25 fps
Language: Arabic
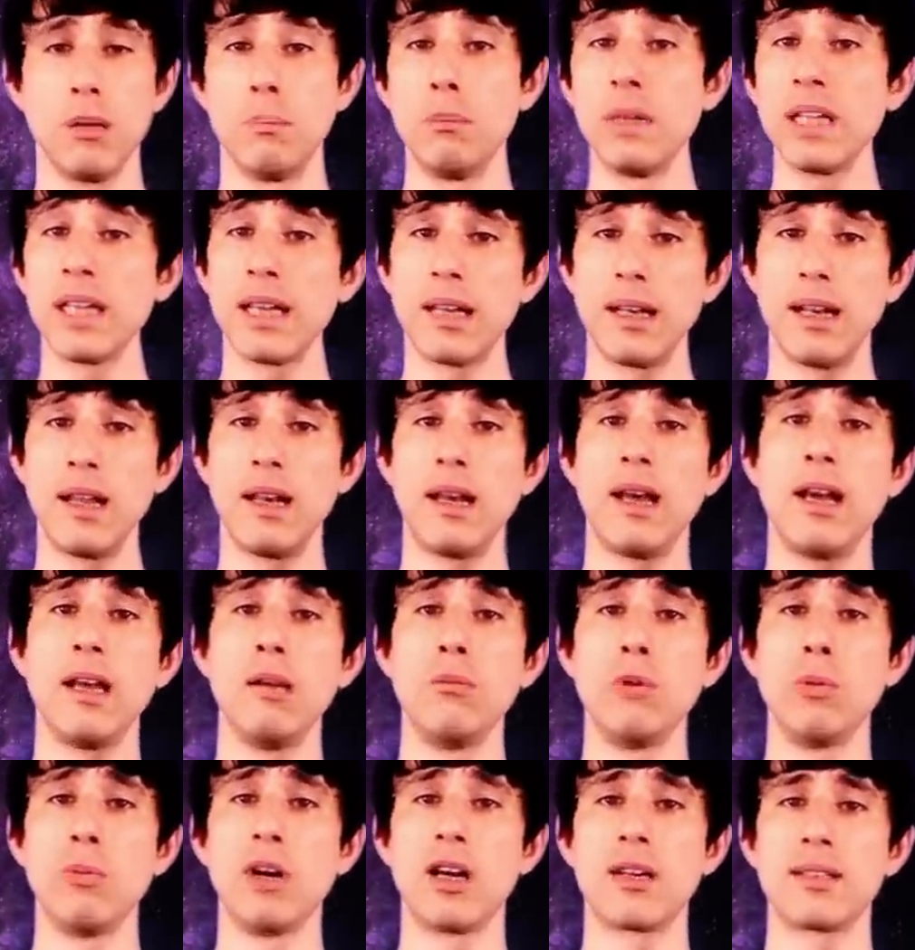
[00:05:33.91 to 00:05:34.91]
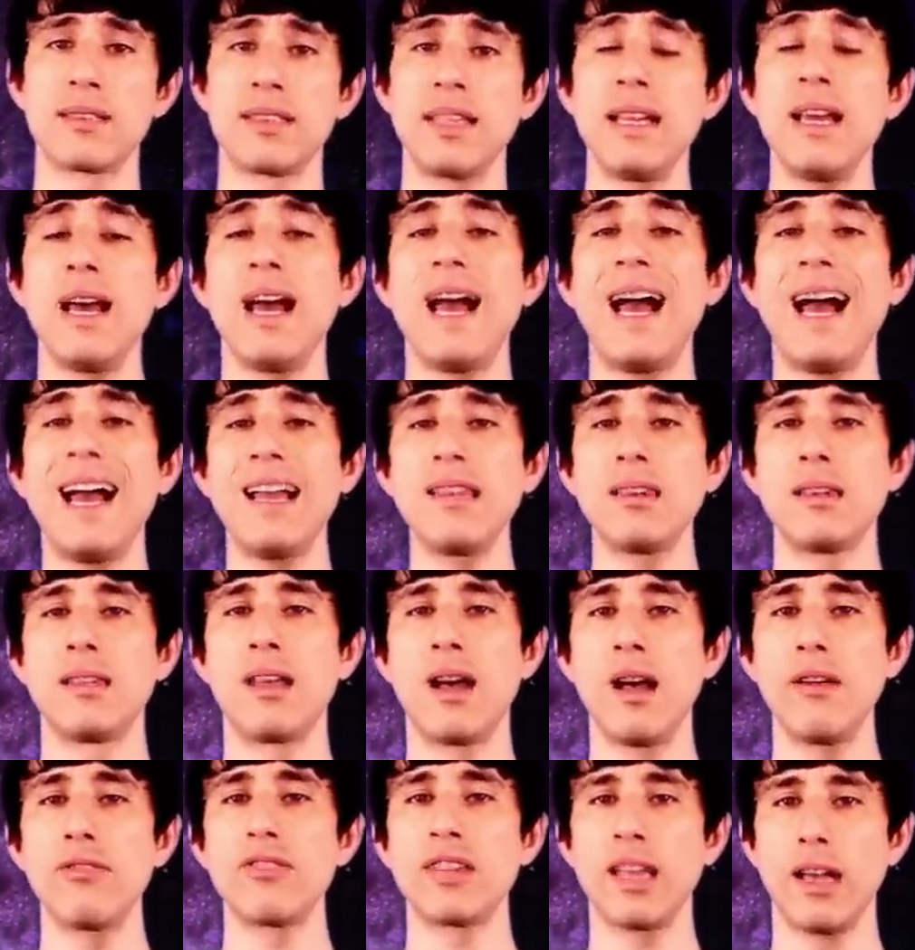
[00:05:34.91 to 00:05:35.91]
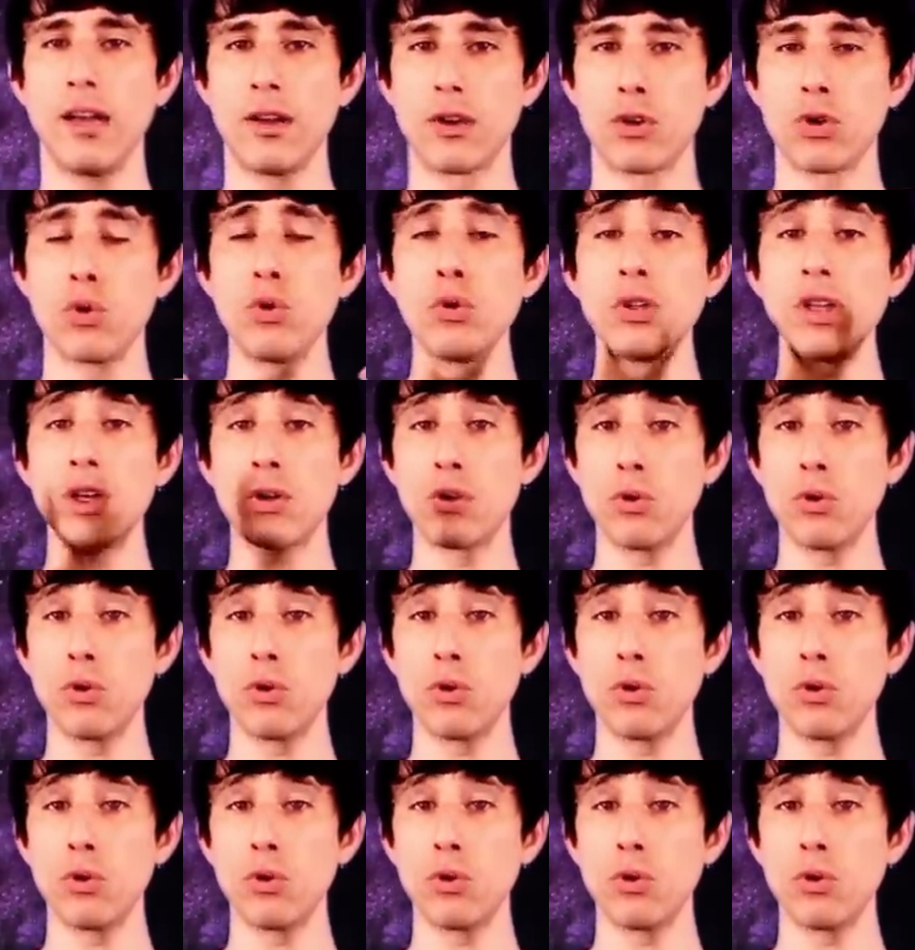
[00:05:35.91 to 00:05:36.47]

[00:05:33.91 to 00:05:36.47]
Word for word: من خلال هاي الممارسه حتى افتح الرؤيه